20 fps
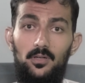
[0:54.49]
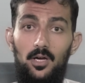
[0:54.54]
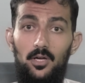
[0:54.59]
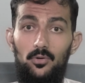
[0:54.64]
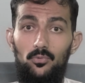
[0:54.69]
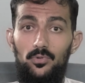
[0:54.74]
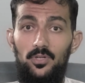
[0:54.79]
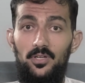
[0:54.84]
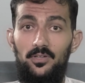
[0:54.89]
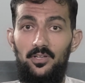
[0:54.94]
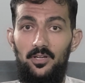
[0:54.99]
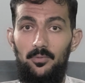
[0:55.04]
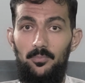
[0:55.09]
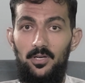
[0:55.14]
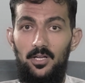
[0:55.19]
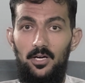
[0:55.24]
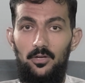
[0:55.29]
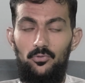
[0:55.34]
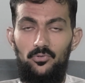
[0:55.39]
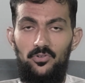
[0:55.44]
कानूनी
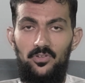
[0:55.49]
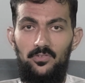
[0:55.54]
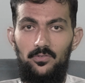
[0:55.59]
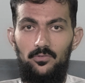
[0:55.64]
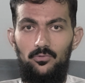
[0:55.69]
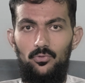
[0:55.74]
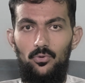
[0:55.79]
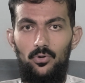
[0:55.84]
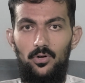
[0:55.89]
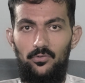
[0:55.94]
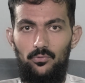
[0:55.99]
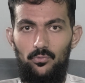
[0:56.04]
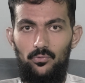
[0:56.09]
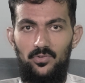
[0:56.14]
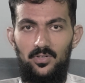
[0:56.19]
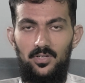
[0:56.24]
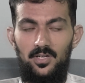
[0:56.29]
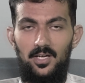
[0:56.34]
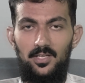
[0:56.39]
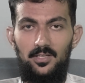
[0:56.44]
टर्मिनोलॉजीज़ जो
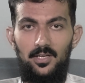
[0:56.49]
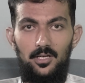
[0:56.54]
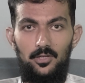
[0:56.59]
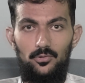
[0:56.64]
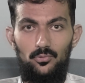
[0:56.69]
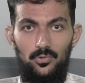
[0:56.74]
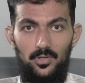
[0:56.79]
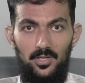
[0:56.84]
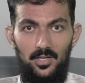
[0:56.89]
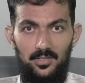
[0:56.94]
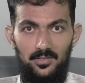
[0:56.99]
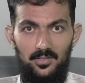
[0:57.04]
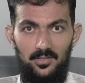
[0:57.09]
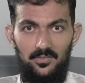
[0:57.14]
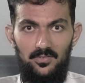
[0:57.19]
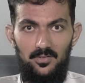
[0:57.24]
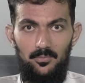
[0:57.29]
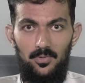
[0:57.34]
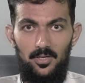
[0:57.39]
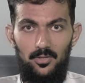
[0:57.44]
खसूस अदालतों के अंदर
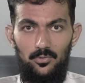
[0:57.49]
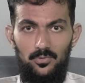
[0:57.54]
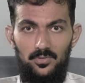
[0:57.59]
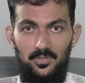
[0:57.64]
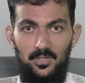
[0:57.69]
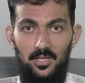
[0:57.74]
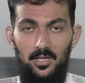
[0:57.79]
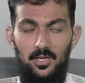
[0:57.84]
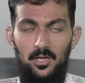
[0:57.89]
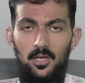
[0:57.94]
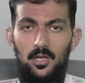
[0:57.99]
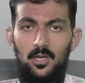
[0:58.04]
इस्तेमाल होते हैं